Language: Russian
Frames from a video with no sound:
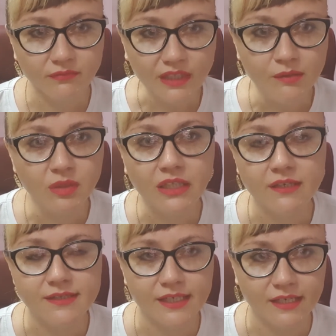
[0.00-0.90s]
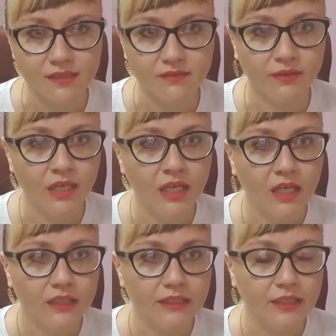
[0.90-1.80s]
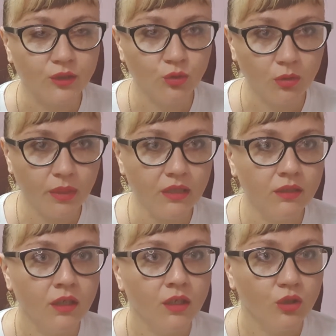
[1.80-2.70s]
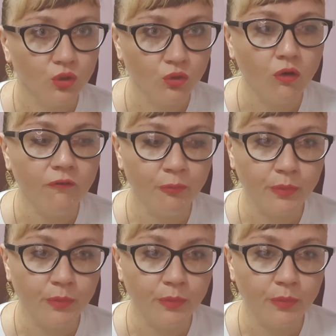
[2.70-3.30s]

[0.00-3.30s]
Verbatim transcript: именно из средств для дома, но в